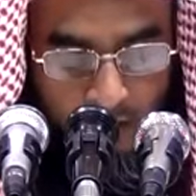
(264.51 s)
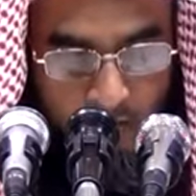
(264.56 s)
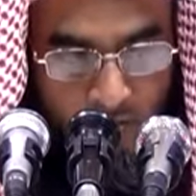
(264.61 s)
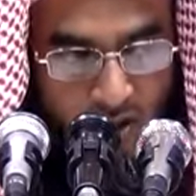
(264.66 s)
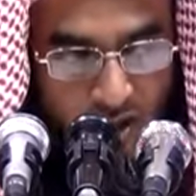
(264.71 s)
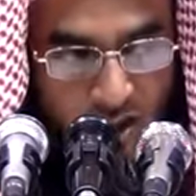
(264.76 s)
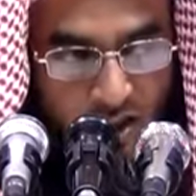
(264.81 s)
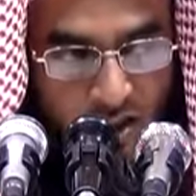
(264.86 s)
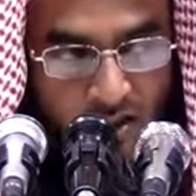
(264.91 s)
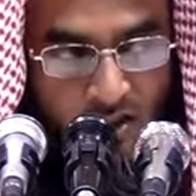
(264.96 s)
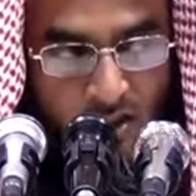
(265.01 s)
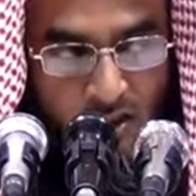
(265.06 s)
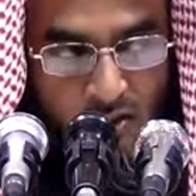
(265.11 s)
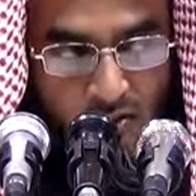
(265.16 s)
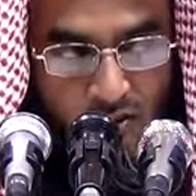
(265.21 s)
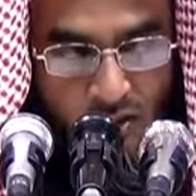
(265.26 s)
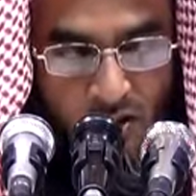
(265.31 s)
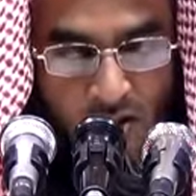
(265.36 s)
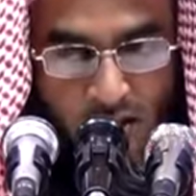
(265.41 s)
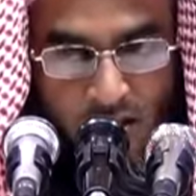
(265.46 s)
আমরা কাছে
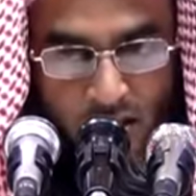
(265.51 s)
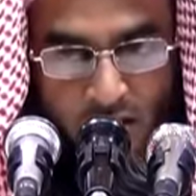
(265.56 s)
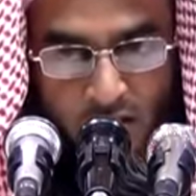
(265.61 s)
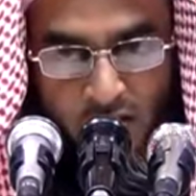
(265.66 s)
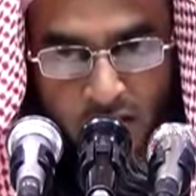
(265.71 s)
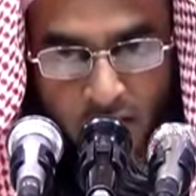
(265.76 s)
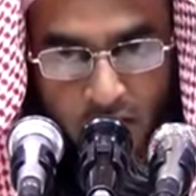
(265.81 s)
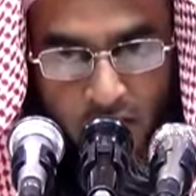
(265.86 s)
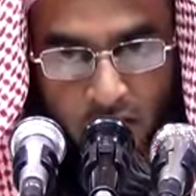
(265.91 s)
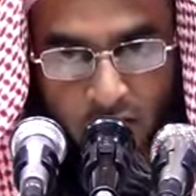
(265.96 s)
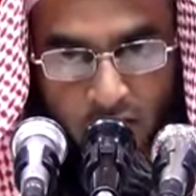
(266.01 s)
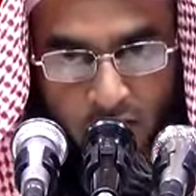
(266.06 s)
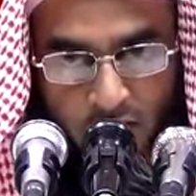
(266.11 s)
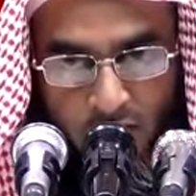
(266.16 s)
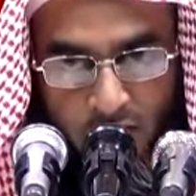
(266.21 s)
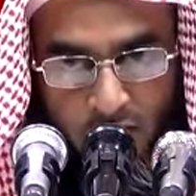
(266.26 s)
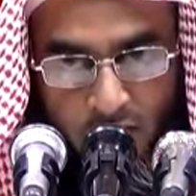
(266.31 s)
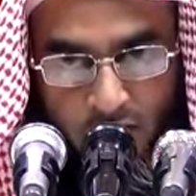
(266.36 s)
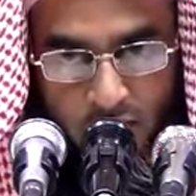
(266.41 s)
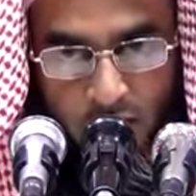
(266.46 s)
চলে এসছি ইনশা আল্লাহ
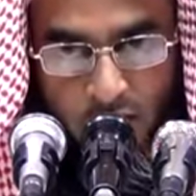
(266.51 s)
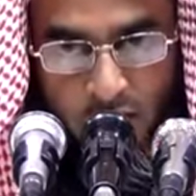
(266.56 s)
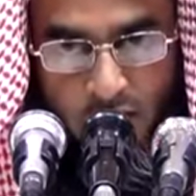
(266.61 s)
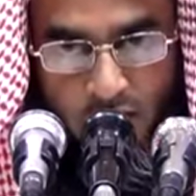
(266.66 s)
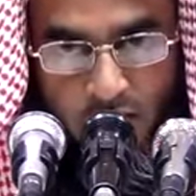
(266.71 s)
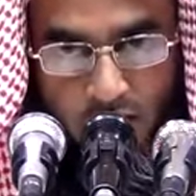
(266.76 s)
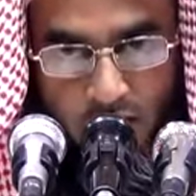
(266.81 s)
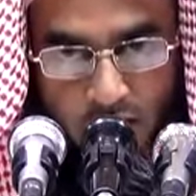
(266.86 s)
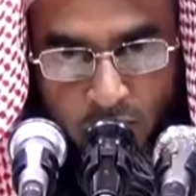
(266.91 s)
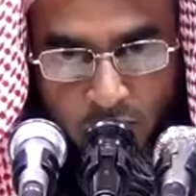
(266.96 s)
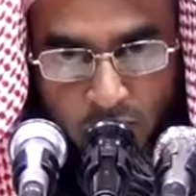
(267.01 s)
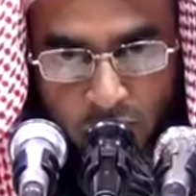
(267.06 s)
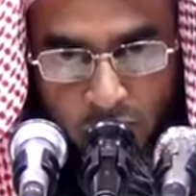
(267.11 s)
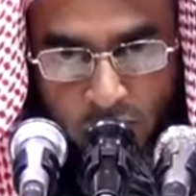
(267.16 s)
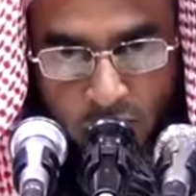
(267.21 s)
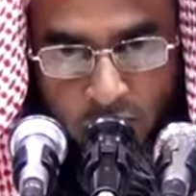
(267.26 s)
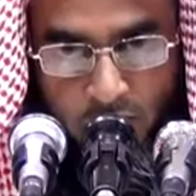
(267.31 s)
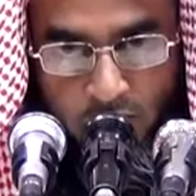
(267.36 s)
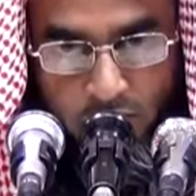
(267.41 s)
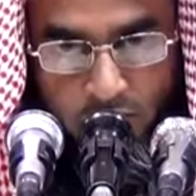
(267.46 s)
তালা চল্লিশটার
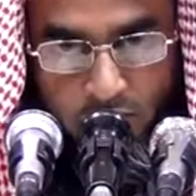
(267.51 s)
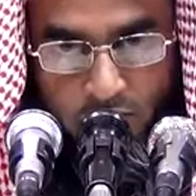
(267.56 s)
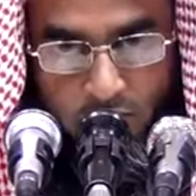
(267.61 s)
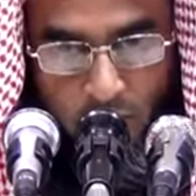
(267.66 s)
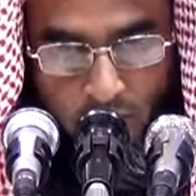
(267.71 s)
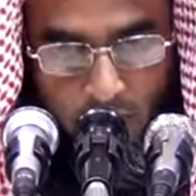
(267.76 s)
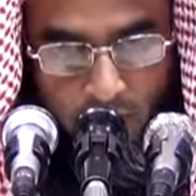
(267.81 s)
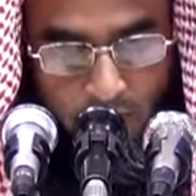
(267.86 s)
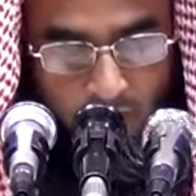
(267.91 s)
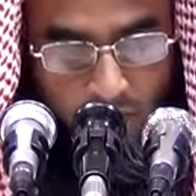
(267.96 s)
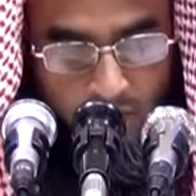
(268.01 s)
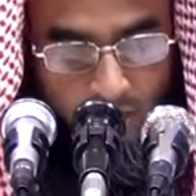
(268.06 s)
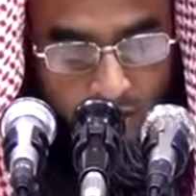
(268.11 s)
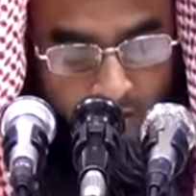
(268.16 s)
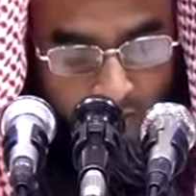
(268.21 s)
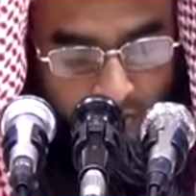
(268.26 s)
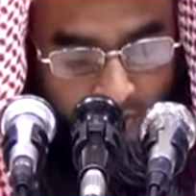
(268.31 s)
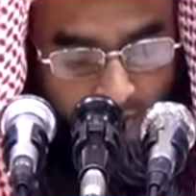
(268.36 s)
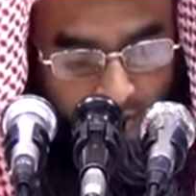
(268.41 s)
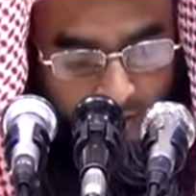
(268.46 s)
মধ্যে হয়তো
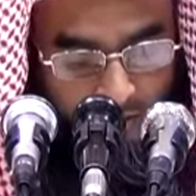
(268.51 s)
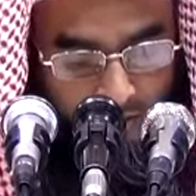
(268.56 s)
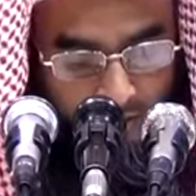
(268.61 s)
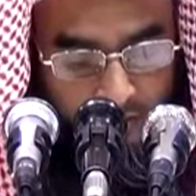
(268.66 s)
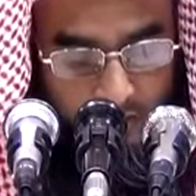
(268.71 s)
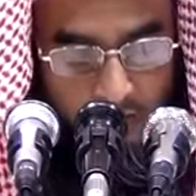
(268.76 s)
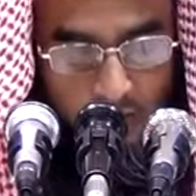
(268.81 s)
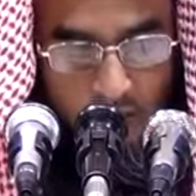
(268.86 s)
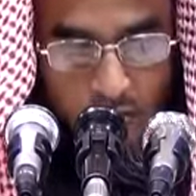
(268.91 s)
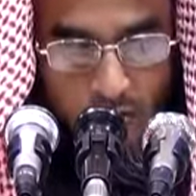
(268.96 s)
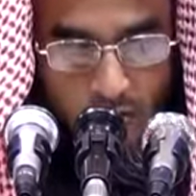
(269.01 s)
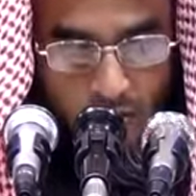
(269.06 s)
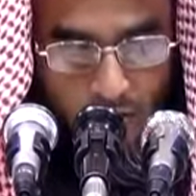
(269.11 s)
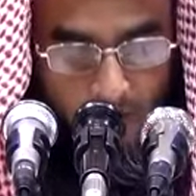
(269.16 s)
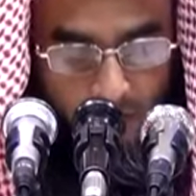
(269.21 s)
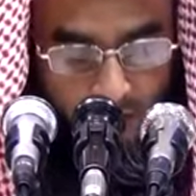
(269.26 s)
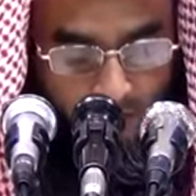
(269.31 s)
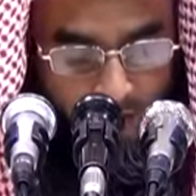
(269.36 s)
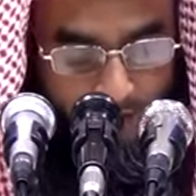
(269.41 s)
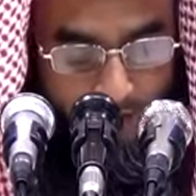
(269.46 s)
শেষ হয়ে যাবে
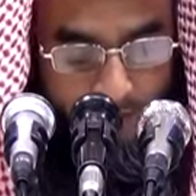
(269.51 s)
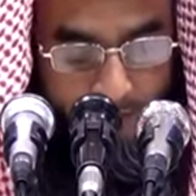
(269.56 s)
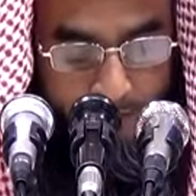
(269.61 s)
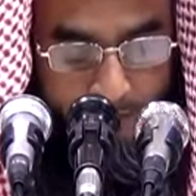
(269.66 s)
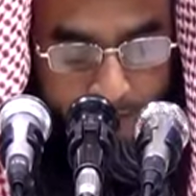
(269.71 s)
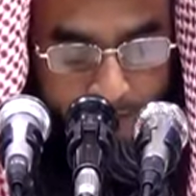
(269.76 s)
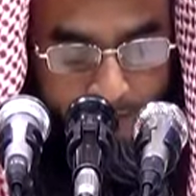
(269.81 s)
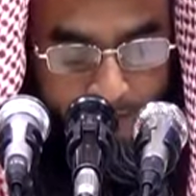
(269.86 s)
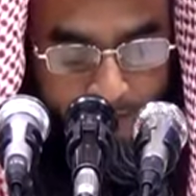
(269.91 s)
ইনশা আল্লাহ